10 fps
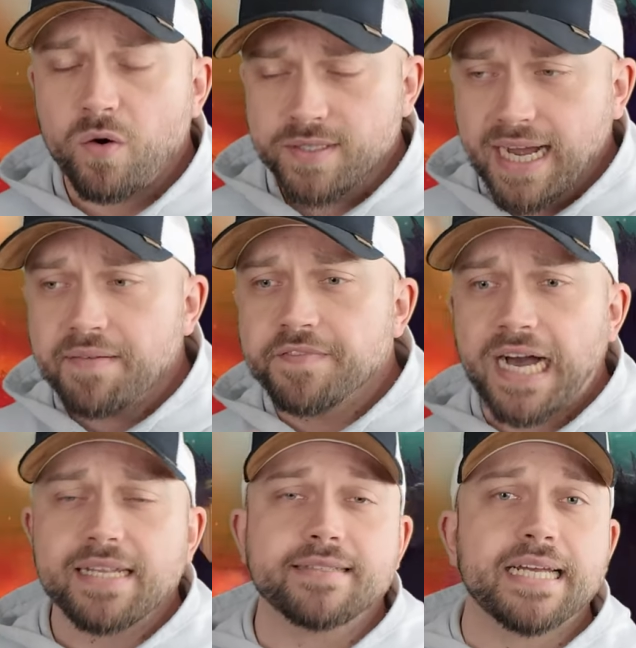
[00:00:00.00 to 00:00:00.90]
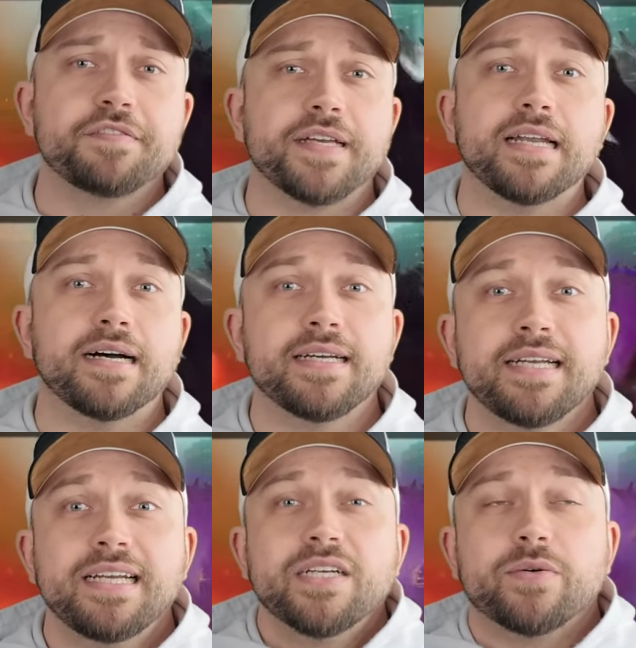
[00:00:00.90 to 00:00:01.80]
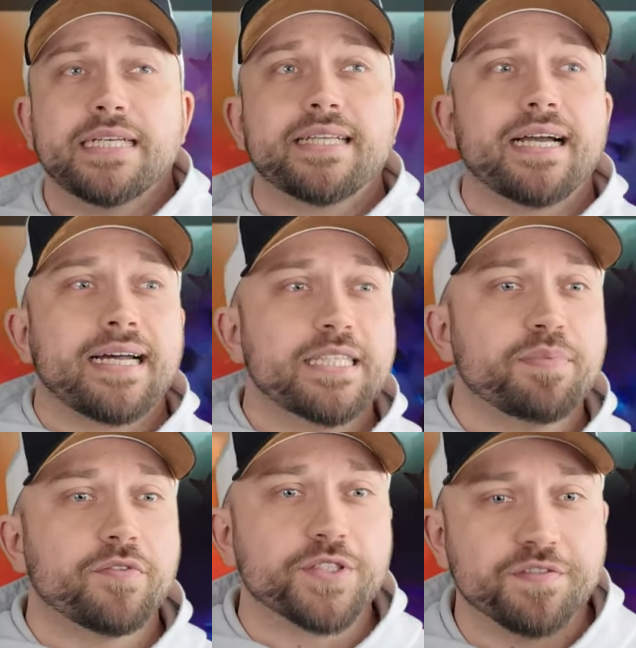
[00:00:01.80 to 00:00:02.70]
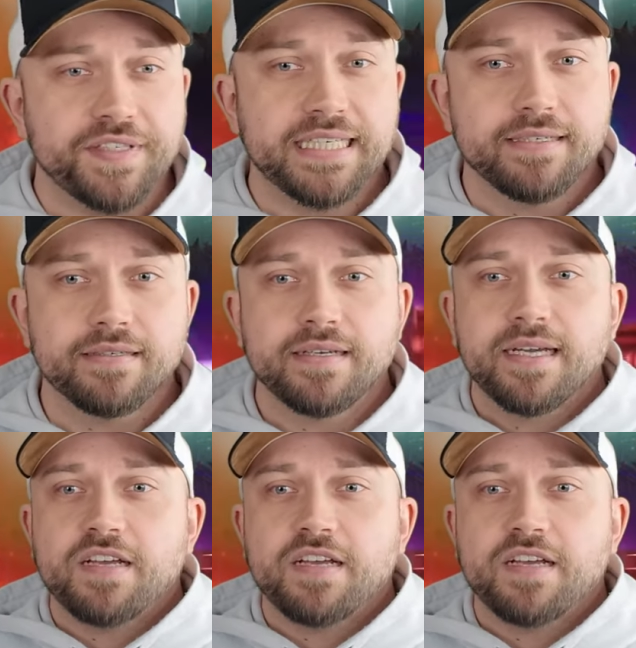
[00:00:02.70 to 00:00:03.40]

Und da haben wir alle einen Denkfehler. Und ich sage ganz bewusst wir,